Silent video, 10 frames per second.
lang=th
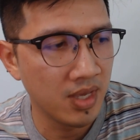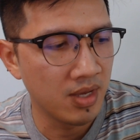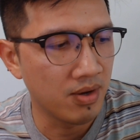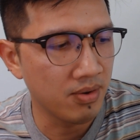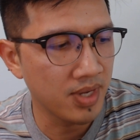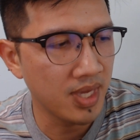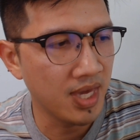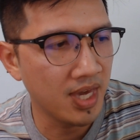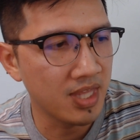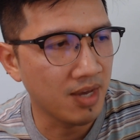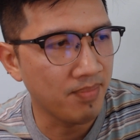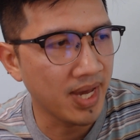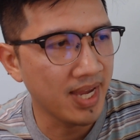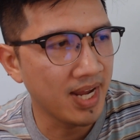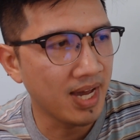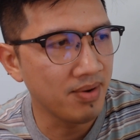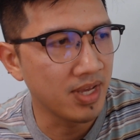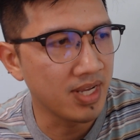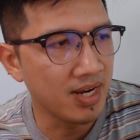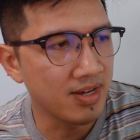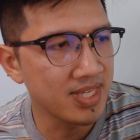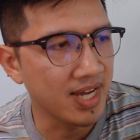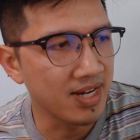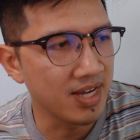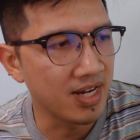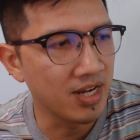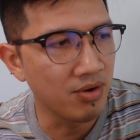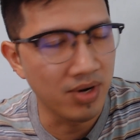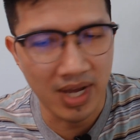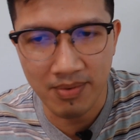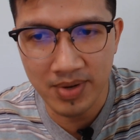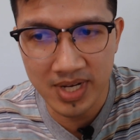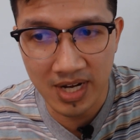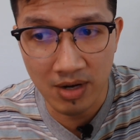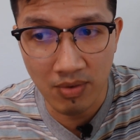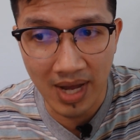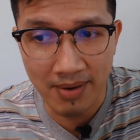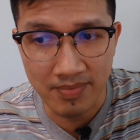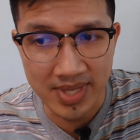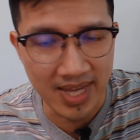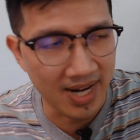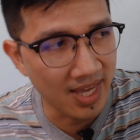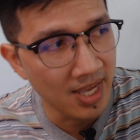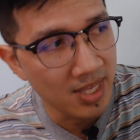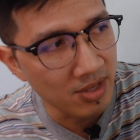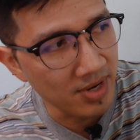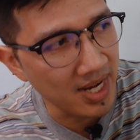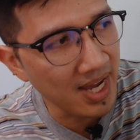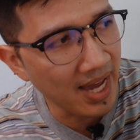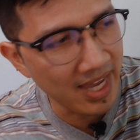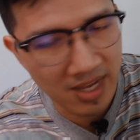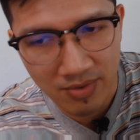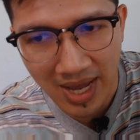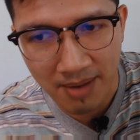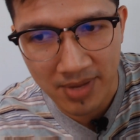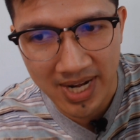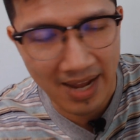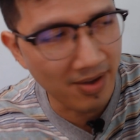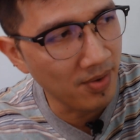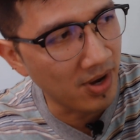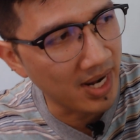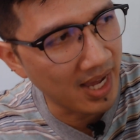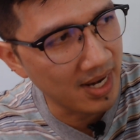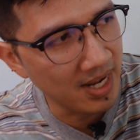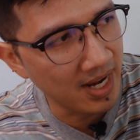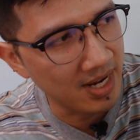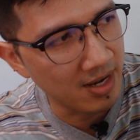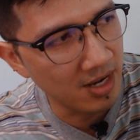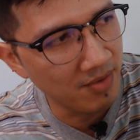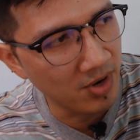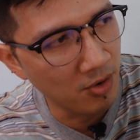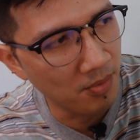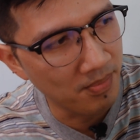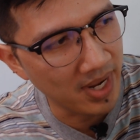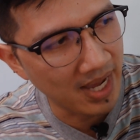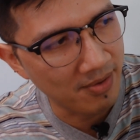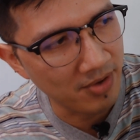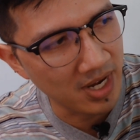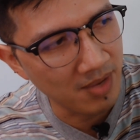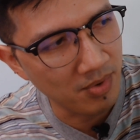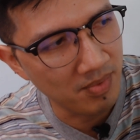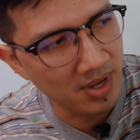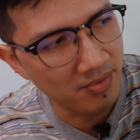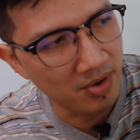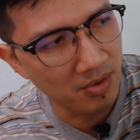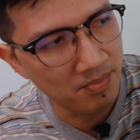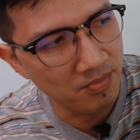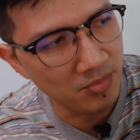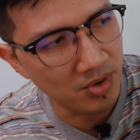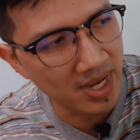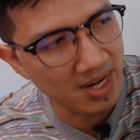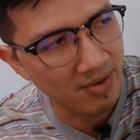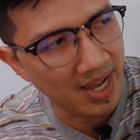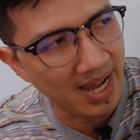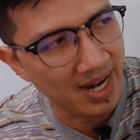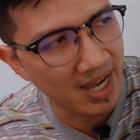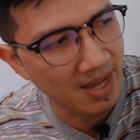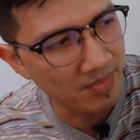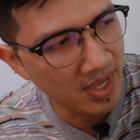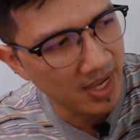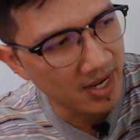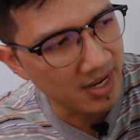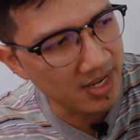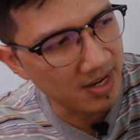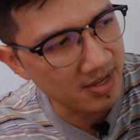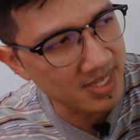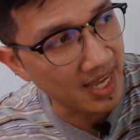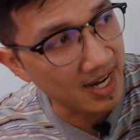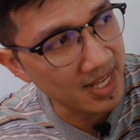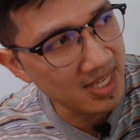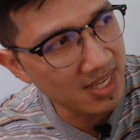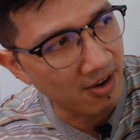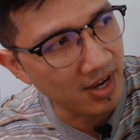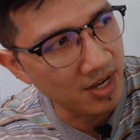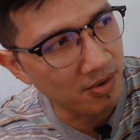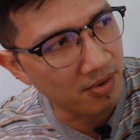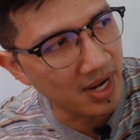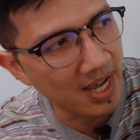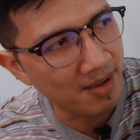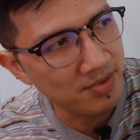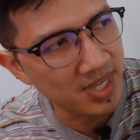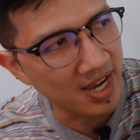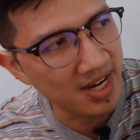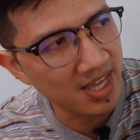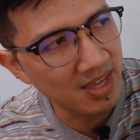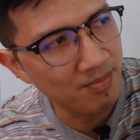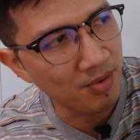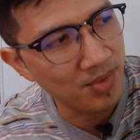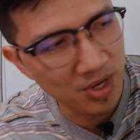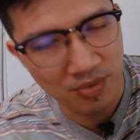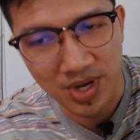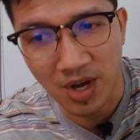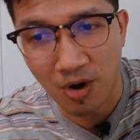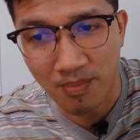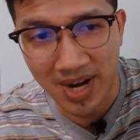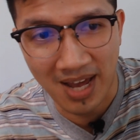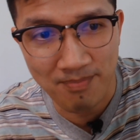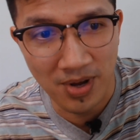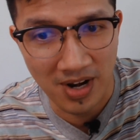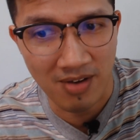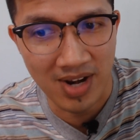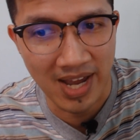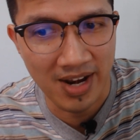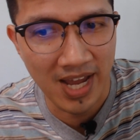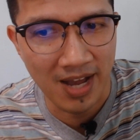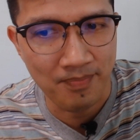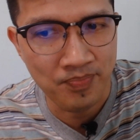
โอเค ต่อไปนะครับ เดี๋ยวจะลองเสียงอื่นให้ดูนะครับเพื่อนๆจะได้รู้ว่ามันมีเสียงอะไร ตรงนี้ถ้าใครคิดว่ามันดังไม่พอนะเลื่อนเลื่อนวอลลุ่มนะครับ อันนี้ผมเลื่อนวอลลุ่มอยู่แค่ตรงกลางนะครับ เดี๋ยวจะลองเสียงที่สองให้ดูนะครับ เสียงที่ผมไปดูวิดีโอมาแล้วปลดล็อกกันแล้วนะครับ